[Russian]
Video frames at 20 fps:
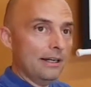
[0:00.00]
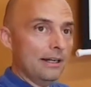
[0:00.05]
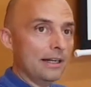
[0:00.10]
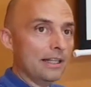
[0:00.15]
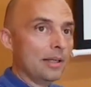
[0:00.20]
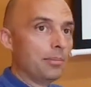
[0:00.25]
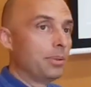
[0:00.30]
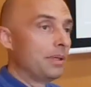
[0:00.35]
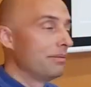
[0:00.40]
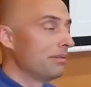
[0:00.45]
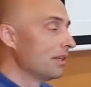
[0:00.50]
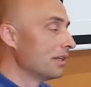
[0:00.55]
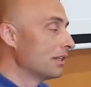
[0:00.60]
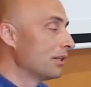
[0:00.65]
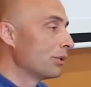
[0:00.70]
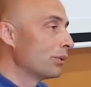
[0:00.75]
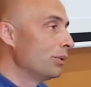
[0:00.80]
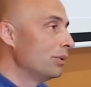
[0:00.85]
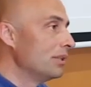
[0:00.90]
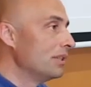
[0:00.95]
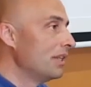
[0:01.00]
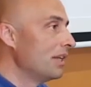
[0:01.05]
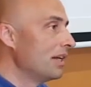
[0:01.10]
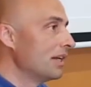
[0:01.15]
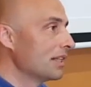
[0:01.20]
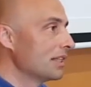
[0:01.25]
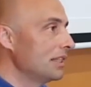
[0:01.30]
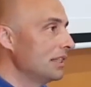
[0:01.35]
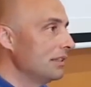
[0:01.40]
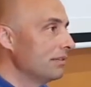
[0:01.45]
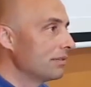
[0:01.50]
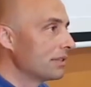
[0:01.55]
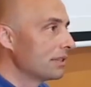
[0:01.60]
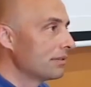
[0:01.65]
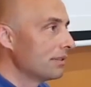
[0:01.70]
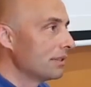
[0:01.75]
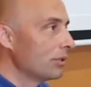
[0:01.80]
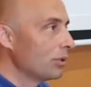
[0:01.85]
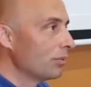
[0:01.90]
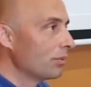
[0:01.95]
она привела такой интерактив в
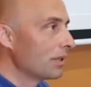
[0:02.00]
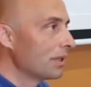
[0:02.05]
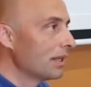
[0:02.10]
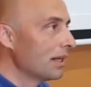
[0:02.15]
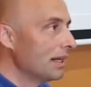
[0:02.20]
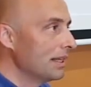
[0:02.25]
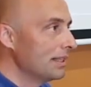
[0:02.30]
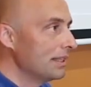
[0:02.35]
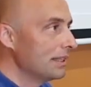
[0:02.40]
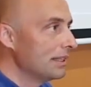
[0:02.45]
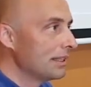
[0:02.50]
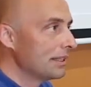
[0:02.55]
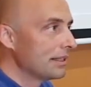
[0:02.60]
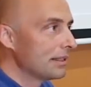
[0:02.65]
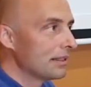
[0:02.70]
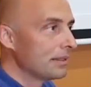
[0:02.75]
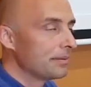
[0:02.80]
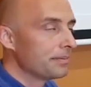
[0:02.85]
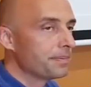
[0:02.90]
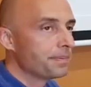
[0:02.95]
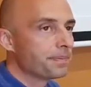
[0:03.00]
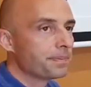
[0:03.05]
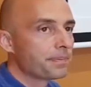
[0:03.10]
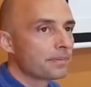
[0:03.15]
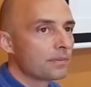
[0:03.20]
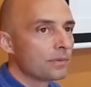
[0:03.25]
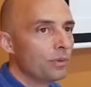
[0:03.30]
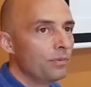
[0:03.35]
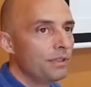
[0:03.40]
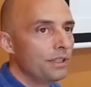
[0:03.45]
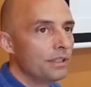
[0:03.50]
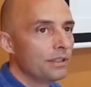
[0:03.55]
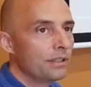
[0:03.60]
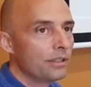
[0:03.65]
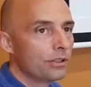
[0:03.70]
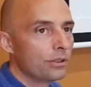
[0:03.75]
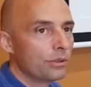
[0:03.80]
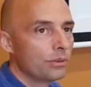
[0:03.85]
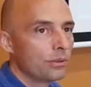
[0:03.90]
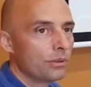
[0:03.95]
своем классе, она увидела,
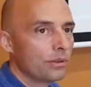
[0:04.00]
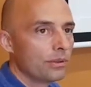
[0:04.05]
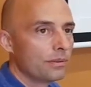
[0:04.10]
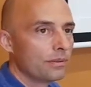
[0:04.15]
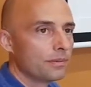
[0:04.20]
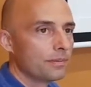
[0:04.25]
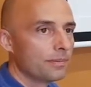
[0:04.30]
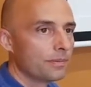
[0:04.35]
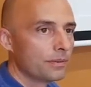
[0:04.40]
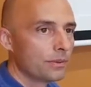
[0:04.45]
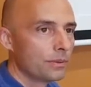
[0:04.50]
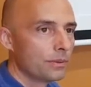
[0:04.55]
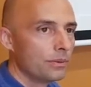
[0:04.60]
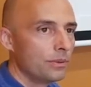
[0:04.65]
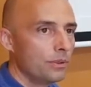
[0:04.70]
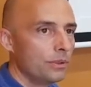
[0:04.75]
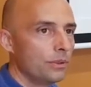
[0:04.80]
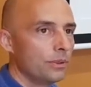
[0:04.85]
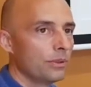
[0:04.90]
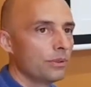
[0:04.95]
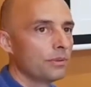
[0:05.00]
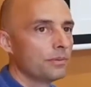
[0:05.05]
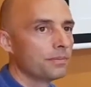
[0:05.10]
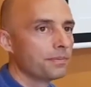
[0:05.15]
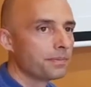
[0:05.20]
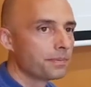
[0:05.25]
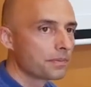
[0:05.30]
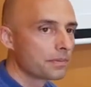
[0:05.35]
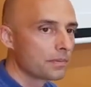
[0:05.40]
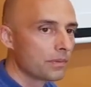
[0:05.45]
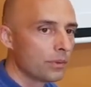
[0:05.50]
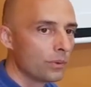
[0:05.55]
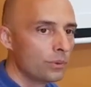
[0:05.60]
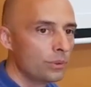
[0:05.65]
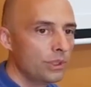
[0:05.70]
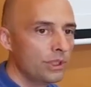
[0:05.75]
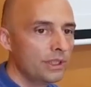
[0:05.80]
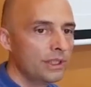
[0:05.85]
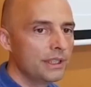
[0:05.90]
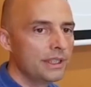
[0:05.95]
что ну, ее
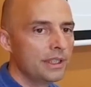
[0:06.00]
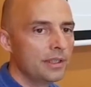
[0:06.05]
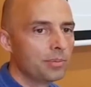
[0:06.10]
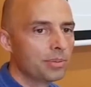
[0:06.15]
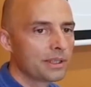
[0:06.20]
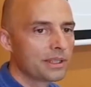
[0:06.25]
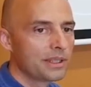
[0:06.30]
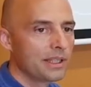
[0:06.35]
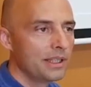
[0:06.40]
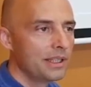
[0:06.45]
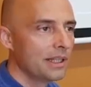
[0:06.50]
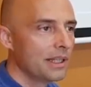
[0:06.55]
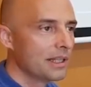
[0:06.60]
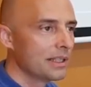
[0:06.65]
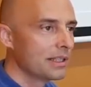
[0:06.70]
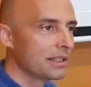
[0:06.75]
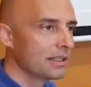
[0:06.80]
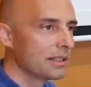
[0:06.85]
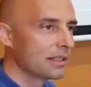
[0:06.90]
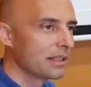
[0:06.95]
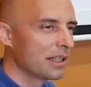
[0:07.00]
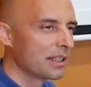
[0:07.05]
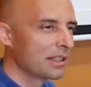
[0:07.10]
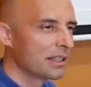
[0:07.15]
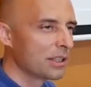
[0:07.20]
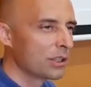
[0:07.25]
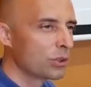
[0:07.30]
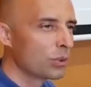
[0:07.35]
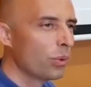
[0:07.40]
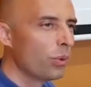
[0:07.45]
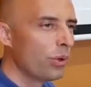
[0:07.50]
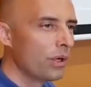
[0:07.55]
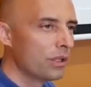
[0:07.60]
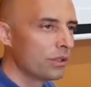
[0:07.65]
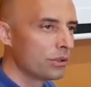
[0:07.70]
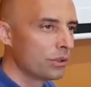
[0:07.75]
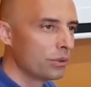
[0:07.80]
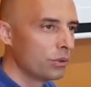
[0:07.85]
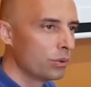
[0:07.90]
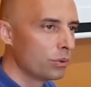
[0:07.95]
ученики постоянно как-то
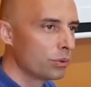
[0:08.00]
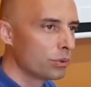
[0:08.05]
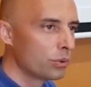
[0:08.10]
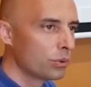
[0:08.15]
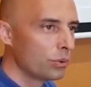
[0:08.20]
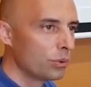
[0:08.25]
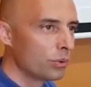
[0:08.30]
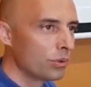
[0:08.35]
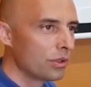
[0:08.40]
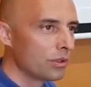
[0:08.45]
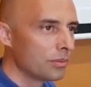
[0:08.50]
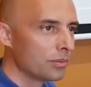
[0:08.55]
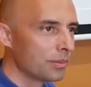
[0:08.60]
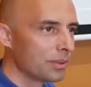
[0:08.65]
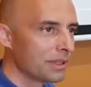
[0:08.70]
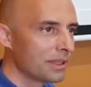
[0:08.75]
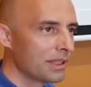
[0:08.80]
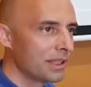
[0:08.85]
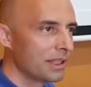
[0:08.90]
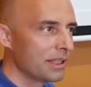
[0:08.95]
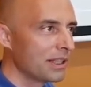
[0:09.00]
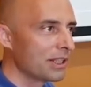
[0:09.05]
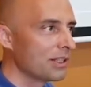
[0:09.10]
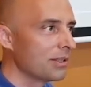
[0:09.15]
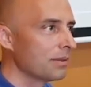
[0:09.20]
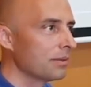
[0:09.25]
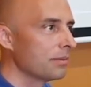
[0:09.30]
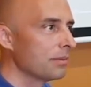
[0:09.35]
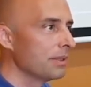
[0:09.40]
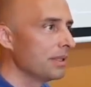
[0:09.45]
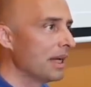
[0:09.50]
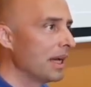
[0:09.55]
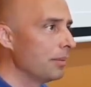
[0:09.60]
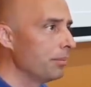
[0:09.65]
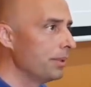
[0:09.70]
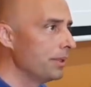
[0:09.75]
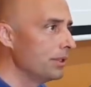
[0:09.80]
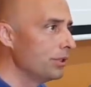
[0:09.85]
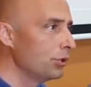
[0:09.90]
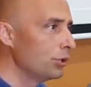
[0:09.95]
ссорятся друг с другом, постоянно
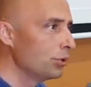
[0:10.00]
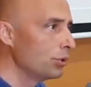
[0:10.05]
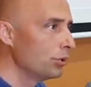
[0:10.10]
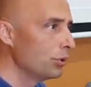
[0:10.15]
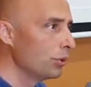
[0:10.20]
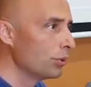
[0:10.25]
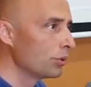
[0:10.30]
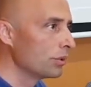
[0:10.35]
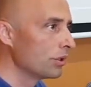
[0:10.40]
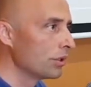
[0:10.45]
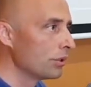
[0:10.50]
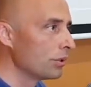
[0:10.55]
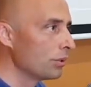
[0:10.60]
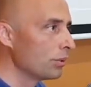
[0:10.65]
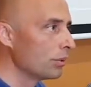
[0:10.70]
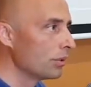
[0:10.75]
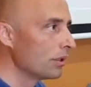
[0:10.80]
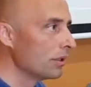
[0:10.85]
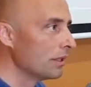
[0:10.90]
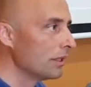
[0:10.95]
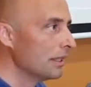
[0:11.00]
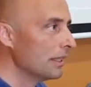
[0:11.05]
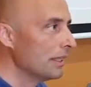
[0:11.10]
ябедничают друг на друга.